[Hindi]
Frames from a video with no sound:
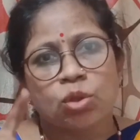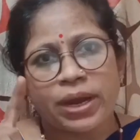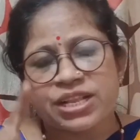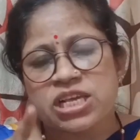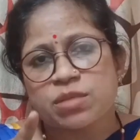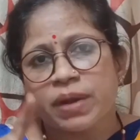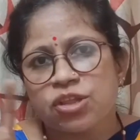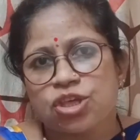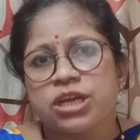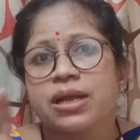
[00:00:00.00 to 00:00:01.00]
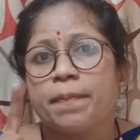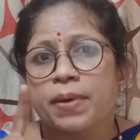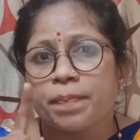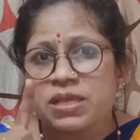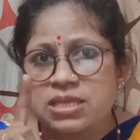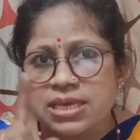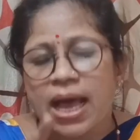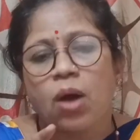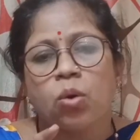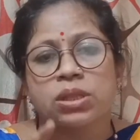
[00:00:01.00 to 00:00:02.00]
तो एडजस्टमेंट शीट का पर्पस
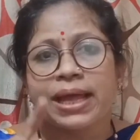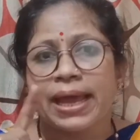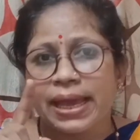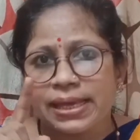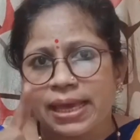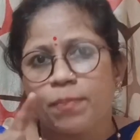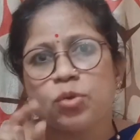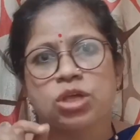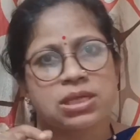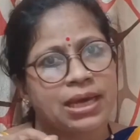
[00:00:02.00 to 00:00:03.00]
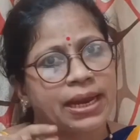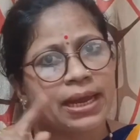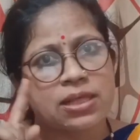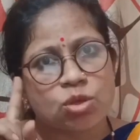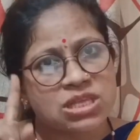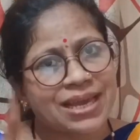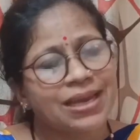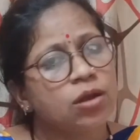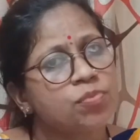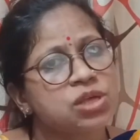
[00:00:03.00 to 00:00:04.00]
क्या होता है ये पूछा जा रहा है तो
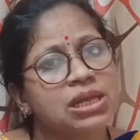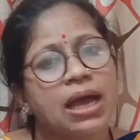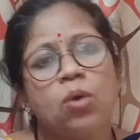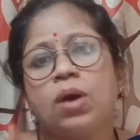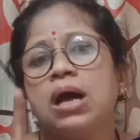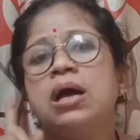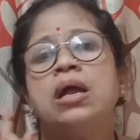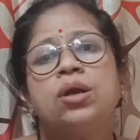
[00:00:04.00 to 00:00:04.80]
सेकेंड ऑप्शन क्या हुआ